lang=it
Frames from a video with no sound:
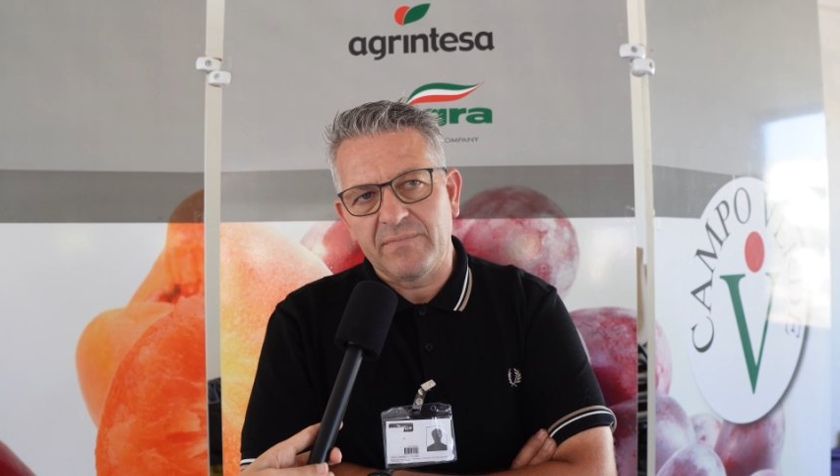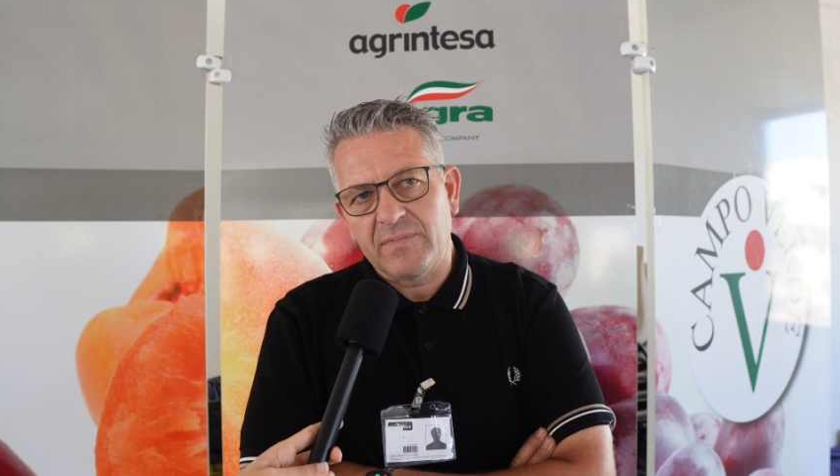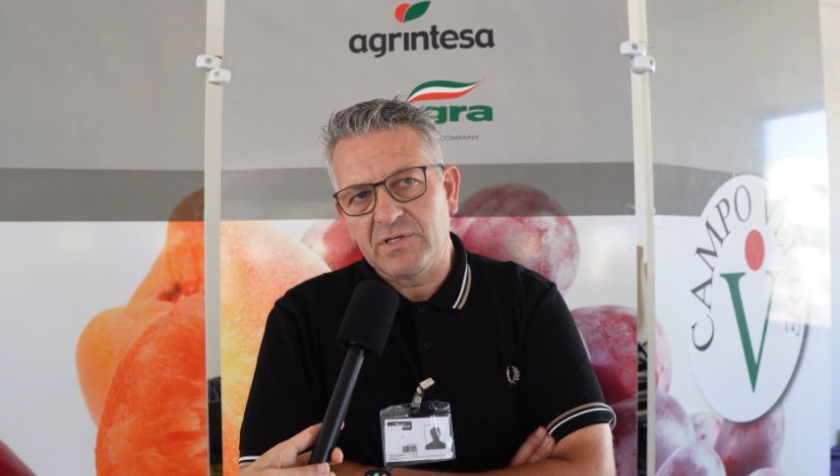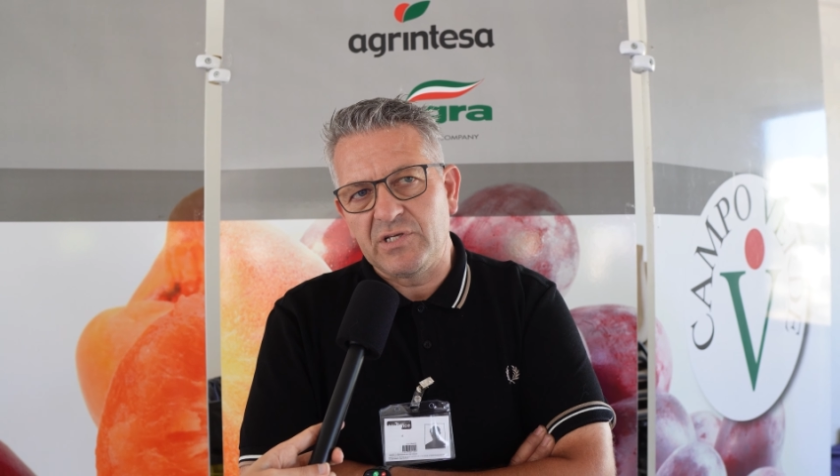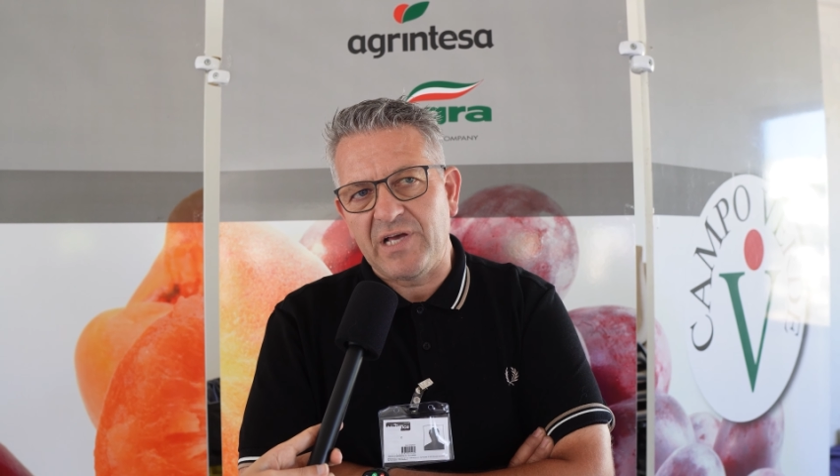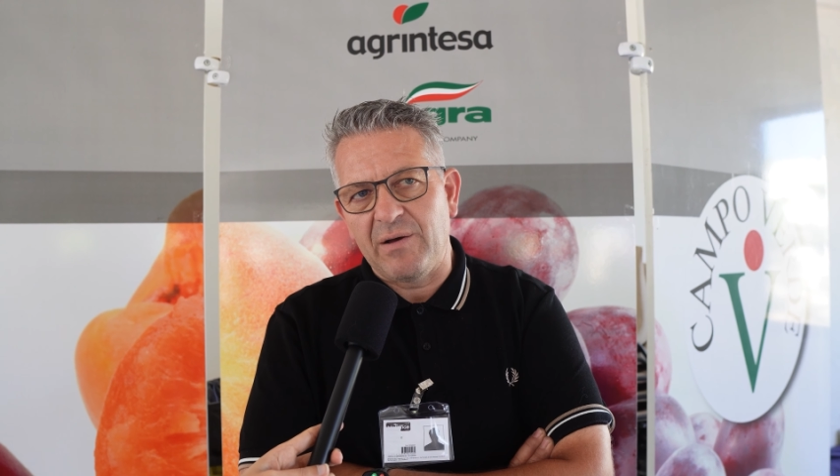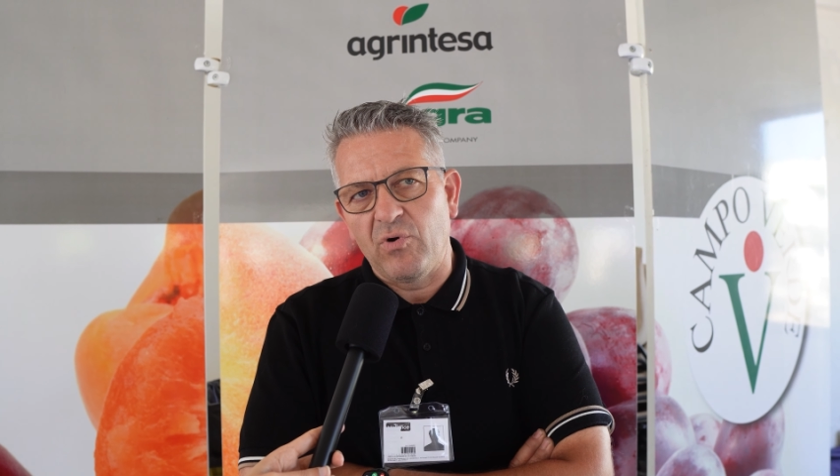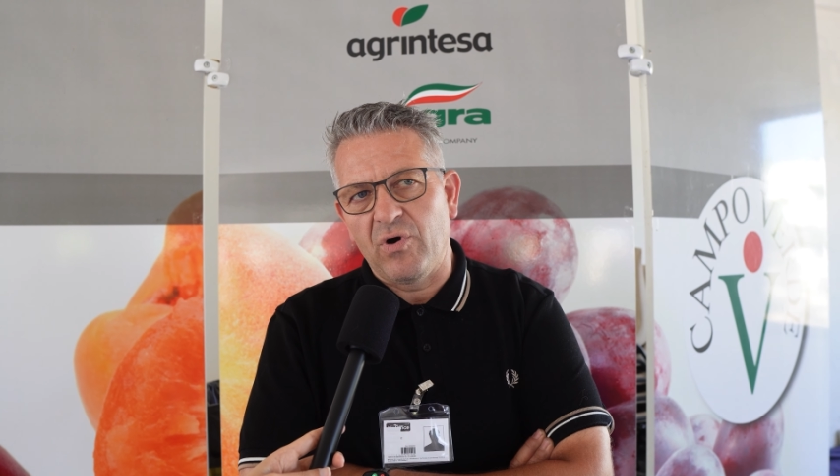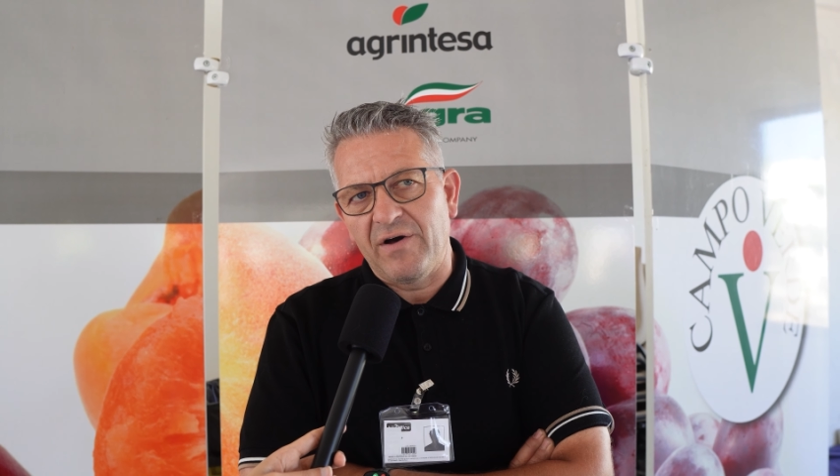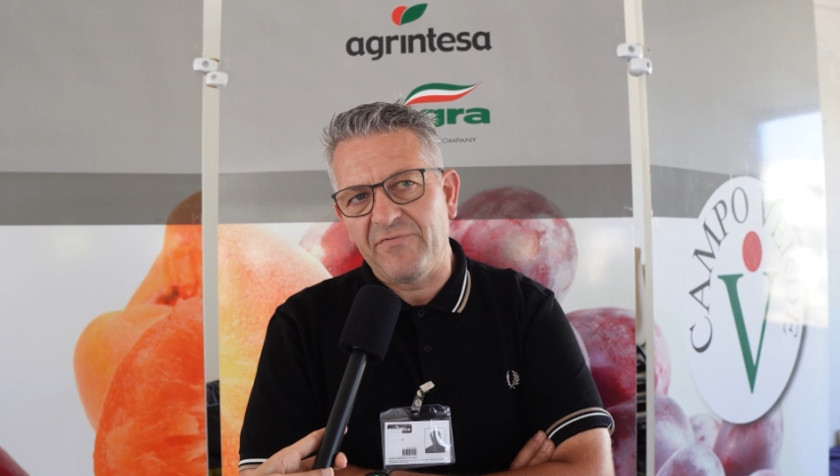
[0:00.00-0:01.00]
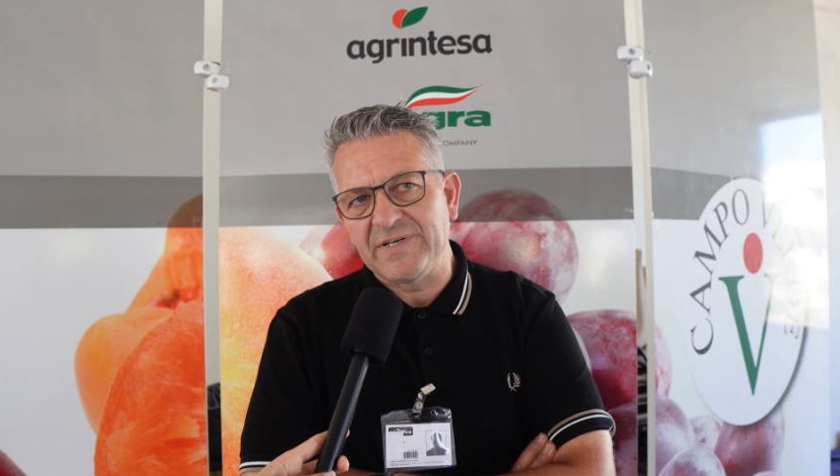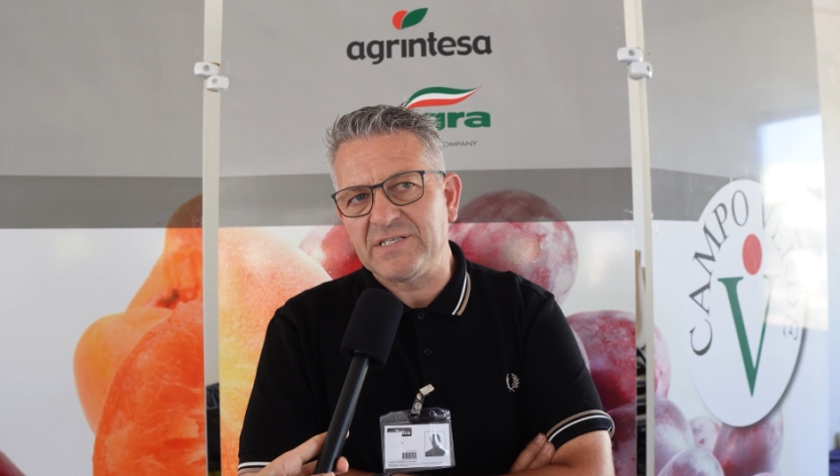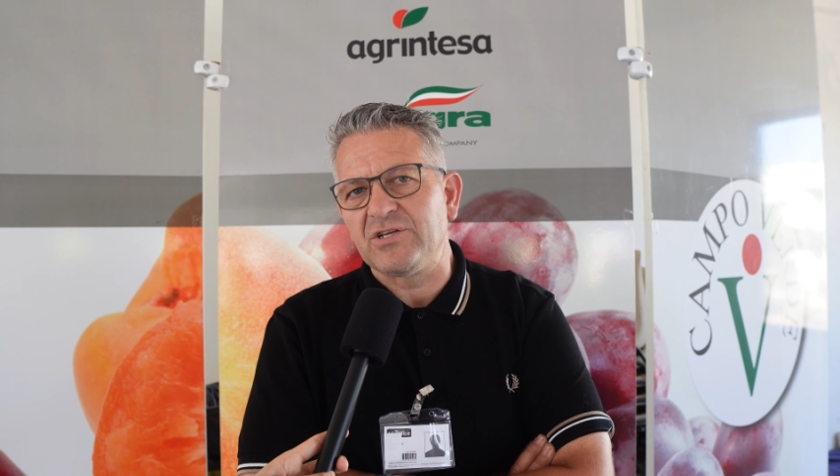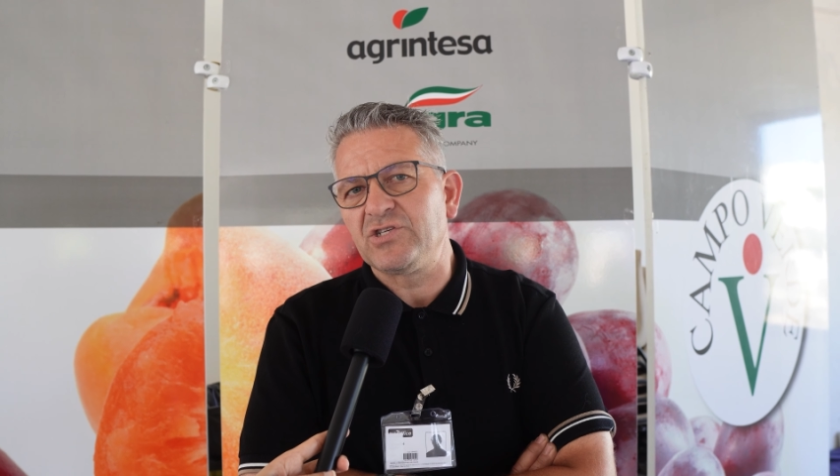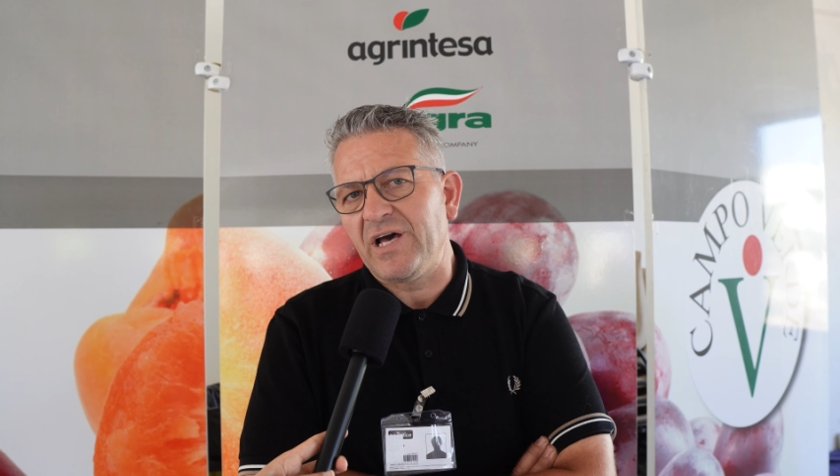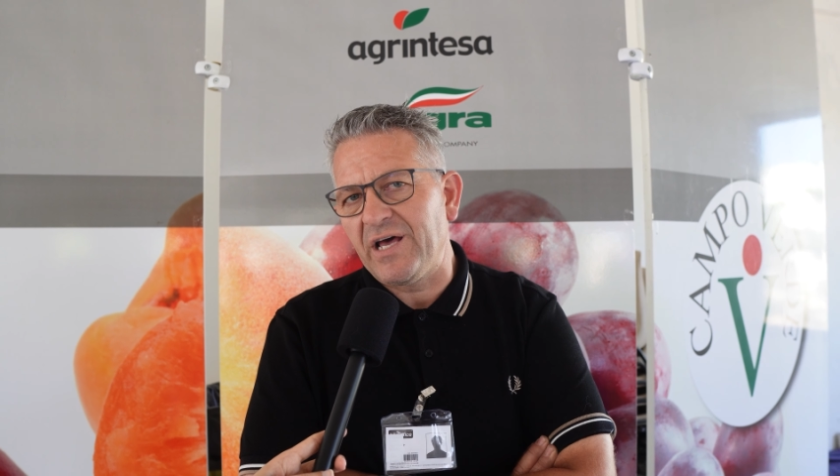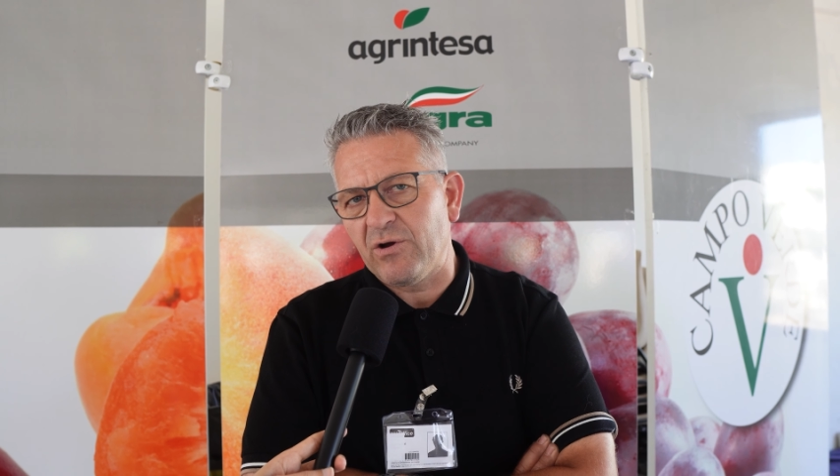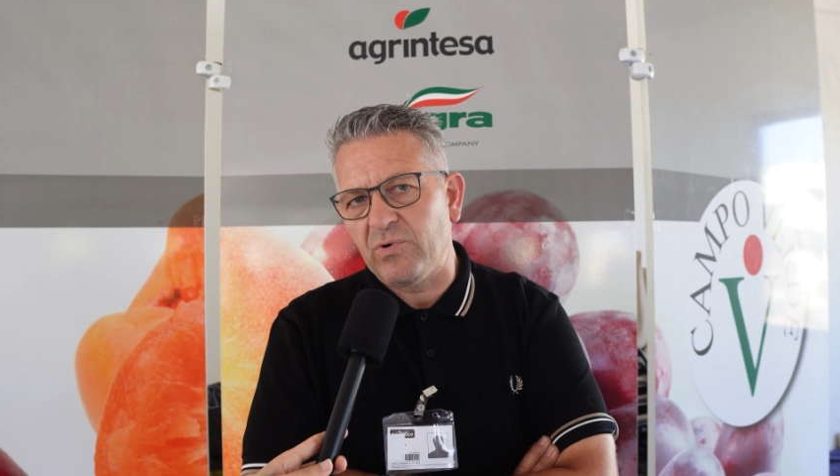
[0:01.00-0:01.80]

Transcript: diciamo, a festeggiare